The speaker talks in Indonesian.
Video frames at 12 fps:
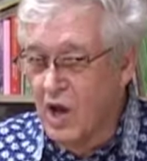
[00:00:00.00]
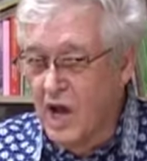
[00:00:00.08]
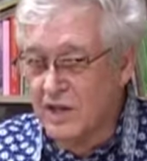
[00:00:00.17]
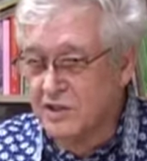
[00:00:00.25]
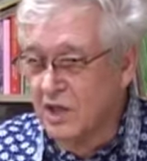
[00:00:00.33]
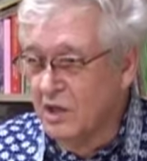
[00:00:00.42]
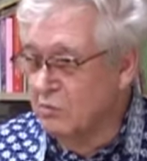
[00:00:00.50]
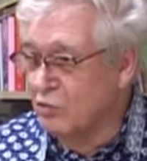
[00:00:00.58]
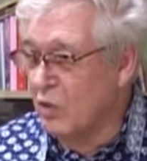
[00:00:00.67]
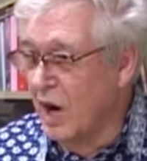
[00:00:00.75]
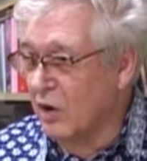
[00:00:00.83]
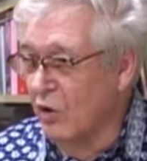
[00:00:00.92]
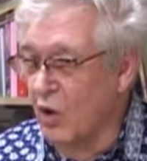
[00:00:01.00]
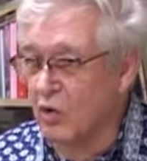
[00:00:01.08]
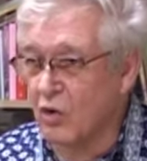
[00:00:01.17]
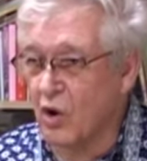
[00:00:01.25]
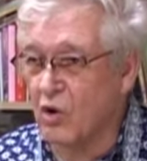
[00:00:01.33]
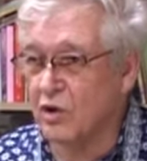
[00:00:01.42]
hasil buah
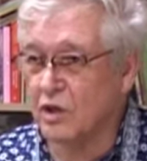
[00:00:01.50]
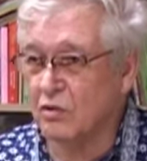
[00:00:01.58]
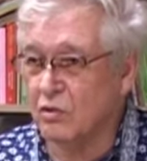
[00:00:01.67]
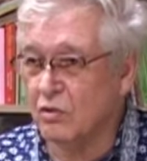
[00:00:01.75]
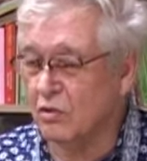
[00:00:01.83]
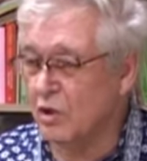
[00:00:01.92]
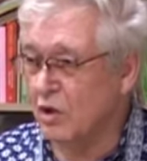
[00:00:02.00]
roh-roh itu